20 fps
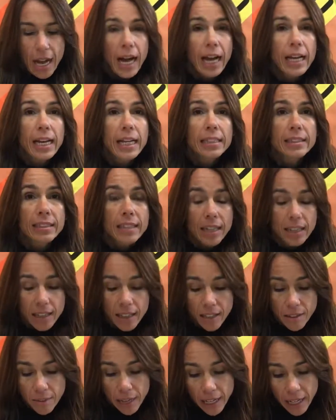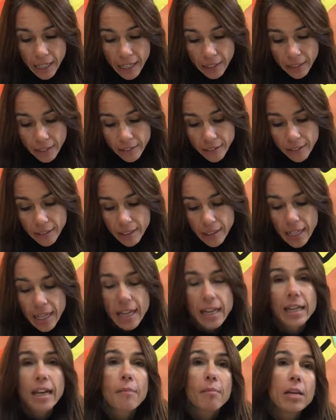A la entrada de Belén,
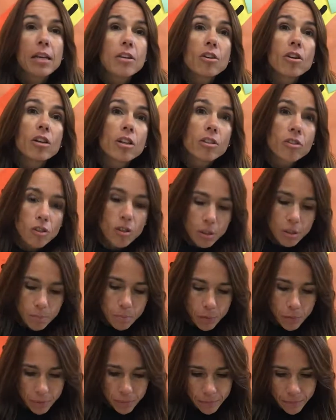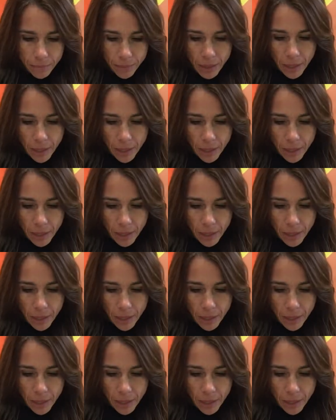el camello le dio hipo.